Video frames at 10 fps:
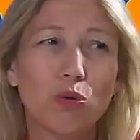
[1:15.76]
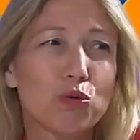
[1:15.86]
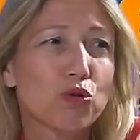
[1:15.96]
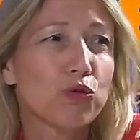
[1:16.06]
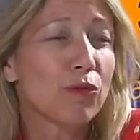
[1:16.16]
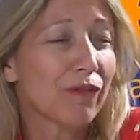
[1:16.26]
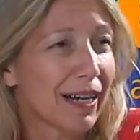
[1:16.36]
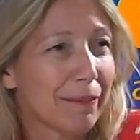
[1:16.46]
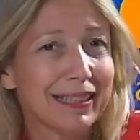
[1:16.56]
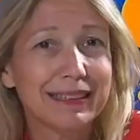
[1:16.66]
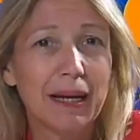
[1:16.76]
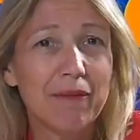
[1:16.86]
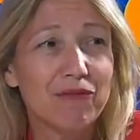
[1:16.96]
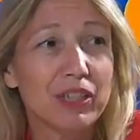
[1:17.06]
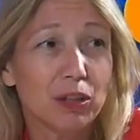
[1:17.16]
consumo veramente
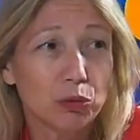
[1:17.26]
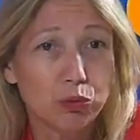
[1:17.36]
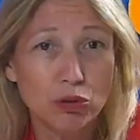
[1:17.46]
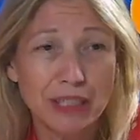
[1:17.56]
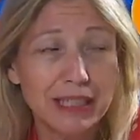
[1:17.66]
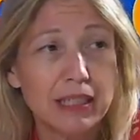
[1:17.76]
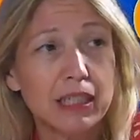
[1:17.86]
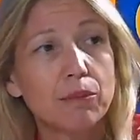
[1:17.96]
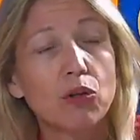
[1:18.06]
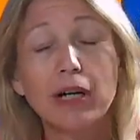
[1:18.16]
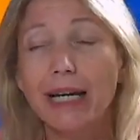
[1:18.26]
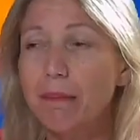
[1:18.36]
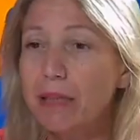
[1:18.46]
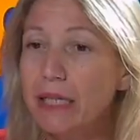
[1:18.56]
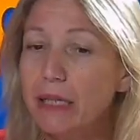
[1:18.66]
virtuosissimo e
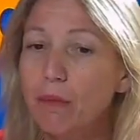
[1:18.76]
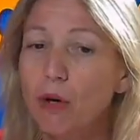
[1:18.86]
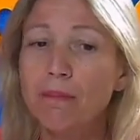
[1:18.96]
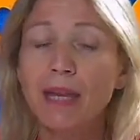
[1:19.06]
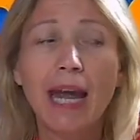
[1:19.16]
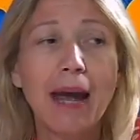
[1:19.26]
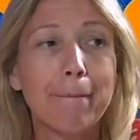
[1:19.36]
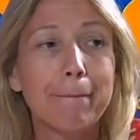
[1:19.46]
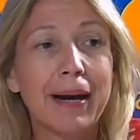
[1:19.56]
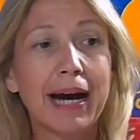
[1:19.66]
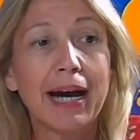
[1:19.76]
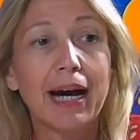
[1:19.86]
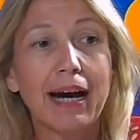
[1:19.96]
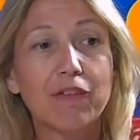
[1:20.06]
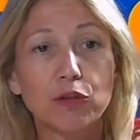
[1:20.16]
minimo.
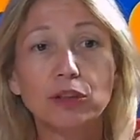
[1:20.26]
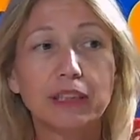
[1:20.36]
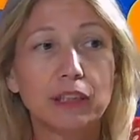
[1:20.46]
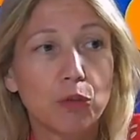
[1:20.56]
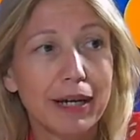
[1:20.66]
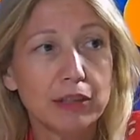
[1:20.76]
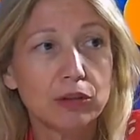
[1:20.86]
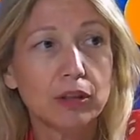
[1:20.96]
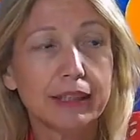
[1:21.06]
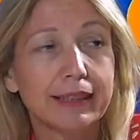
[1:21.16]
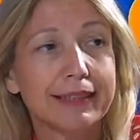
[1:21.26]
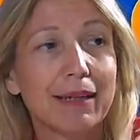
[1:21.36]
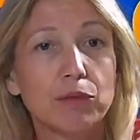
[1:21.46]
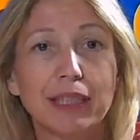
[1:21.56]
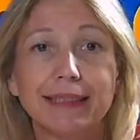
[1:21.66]
Ma a fronte di questo
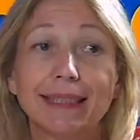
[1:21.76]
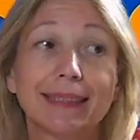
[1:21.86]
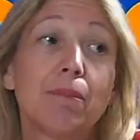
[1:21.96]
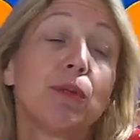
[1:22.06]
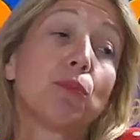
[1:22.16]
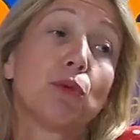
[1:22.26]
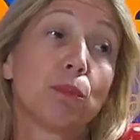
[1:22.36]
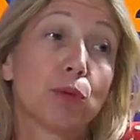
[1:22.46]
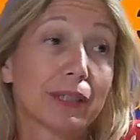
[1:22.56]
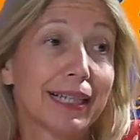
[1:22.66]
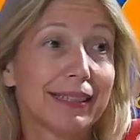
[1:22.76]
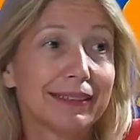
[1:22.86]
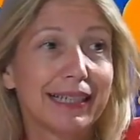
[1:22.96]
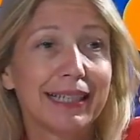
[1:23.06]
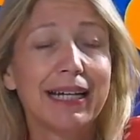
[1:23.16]
riteniamo che sia sempre più
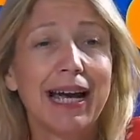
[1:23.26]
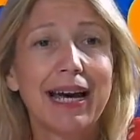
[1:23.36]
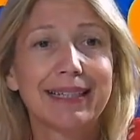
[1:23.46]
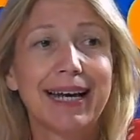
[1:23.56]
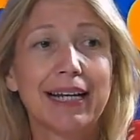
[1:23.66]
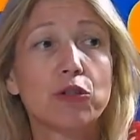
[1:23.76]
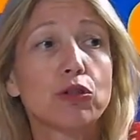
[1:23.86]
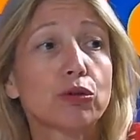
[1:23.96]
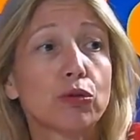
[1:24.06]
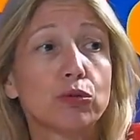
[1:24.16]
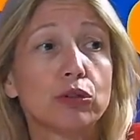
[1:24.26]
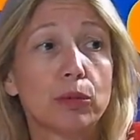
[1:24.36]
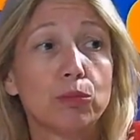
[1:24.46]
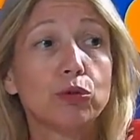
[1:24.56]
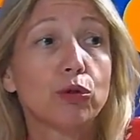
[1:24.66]
importante dare il nostro
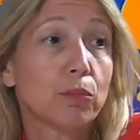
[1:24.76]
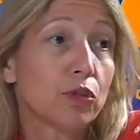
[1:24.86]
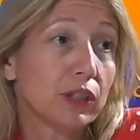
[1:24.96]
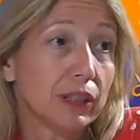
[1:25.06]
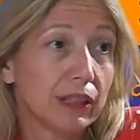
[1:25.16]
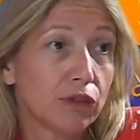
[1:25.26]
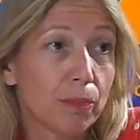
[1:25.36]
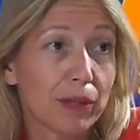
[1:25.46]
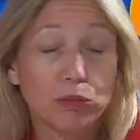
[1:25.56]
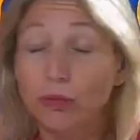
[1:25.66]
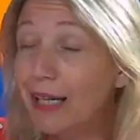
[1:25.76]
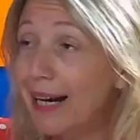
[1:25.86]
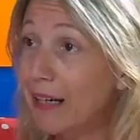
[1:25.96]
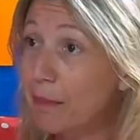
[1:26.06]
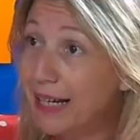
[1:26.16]
contributo positivo per
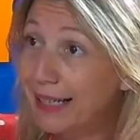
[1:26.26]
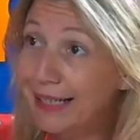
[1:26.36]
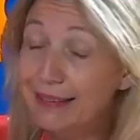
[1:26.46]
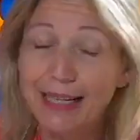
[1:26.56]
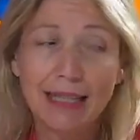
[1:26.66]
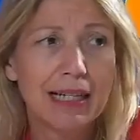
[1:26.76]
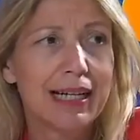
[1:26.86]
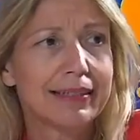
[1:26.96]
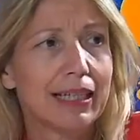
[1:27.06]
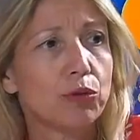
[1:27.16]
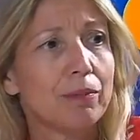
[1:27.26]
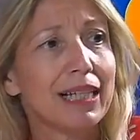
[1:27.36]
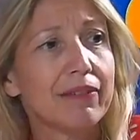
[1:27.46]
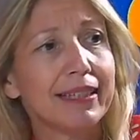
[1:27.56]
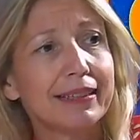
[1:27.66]
tutelare il pianeta. Nel
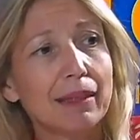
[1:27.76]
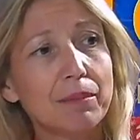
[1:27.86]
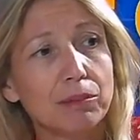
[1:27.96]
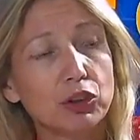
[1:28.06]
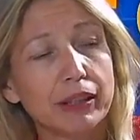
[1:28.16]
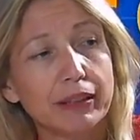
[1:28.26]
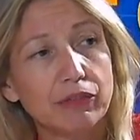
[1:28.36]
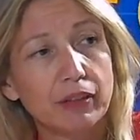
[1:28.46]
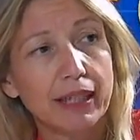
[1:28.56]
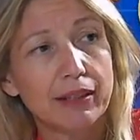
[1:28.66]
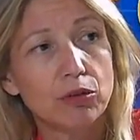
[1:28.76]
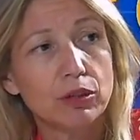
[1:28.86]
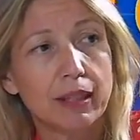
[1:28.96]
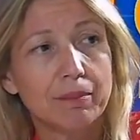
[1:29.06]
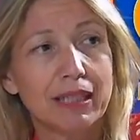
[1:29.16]
2020 abbiamo certificato lo
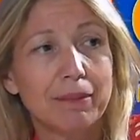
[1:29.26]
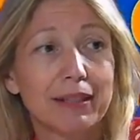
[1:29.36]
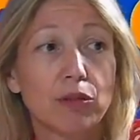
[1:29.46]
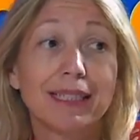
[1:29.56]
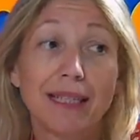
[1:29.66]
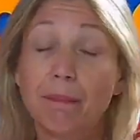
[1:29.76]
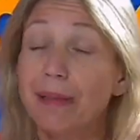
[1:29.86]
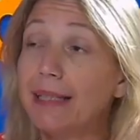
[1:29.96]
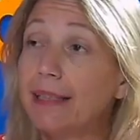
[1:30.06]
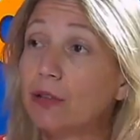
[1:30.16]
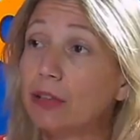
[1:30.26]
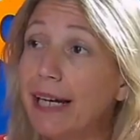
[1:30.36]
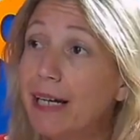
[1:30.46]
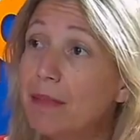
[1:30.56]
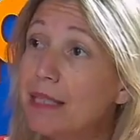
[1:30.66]
stabilimento di San Pellegrino
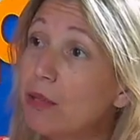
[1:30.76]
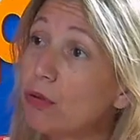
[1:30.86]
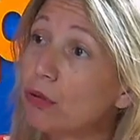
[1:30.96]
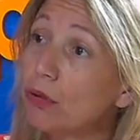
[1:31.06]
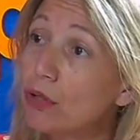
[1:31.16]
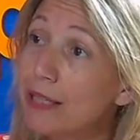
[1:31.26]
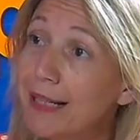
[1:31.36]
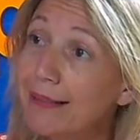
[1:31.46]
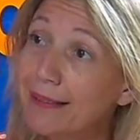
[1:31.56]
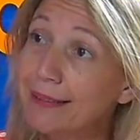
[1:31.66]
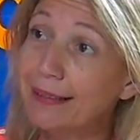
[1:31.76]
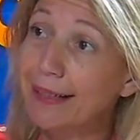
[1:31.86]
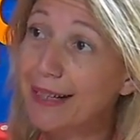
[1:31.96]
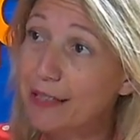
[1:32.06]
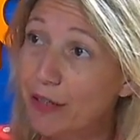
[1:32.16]
Terme secondo lo standard
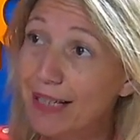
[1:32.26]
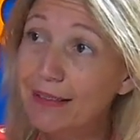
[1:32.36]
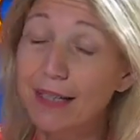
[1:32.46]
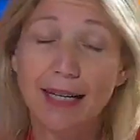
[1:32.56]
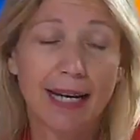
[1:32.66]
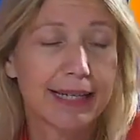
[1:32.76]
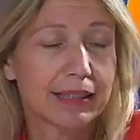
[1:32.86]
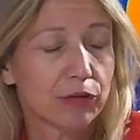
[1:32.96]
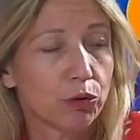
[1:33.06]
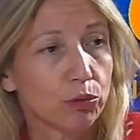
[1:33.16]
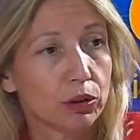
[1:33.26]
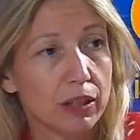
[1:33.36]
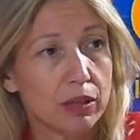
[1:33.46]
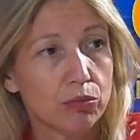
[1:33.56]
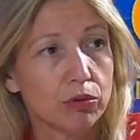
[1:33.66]
internazionale dell'Alliance for Water
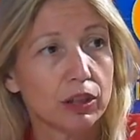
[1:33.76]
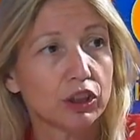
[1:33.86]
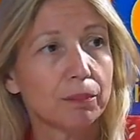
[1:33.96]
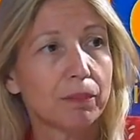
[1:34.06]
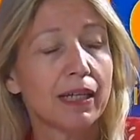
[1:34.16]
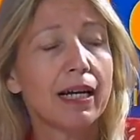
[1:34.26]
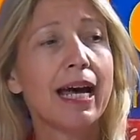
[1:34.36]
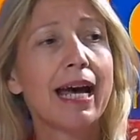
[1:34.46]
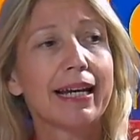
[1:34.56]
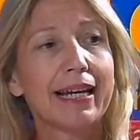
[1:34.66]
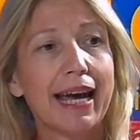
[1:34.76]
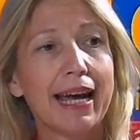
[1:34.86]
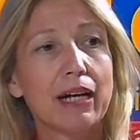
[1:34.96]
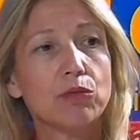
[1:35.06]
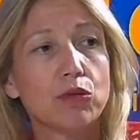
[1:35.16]
Stewardship, che
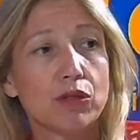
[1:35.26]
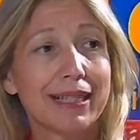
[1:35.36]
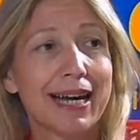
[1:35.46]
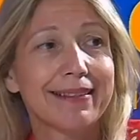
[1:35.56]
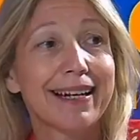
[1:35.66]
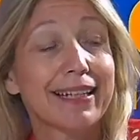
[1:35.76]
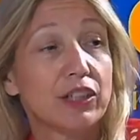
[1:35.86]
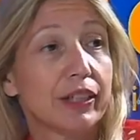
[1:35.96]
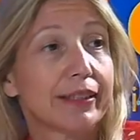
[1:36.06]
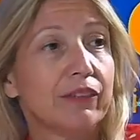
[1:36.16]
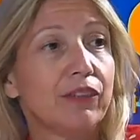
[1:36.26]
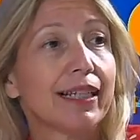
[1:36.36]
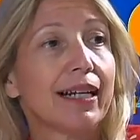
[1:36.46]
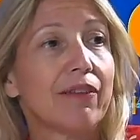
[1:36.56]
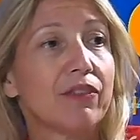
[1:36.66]
è uno standard che
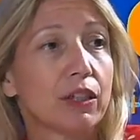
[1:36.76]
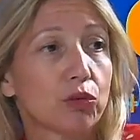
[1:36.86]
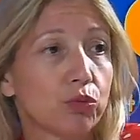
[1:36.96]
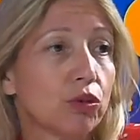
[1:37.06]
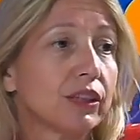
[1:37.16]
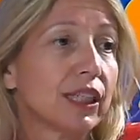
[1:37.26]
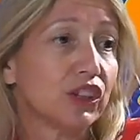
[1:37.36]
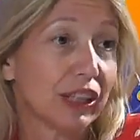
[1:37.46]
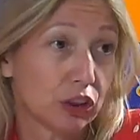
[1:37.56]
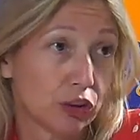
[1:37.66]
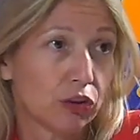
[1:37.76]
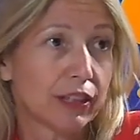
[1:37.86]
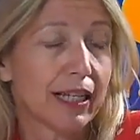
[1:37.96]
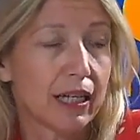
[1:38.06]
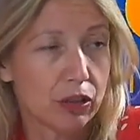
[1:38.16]
certifica la virtuosa
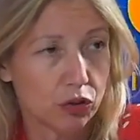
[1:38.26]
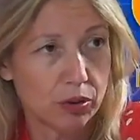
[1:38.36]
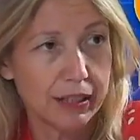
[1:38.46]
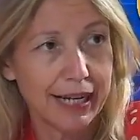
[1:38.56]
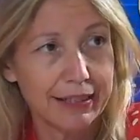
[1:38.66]
gestione della risorsa risorsa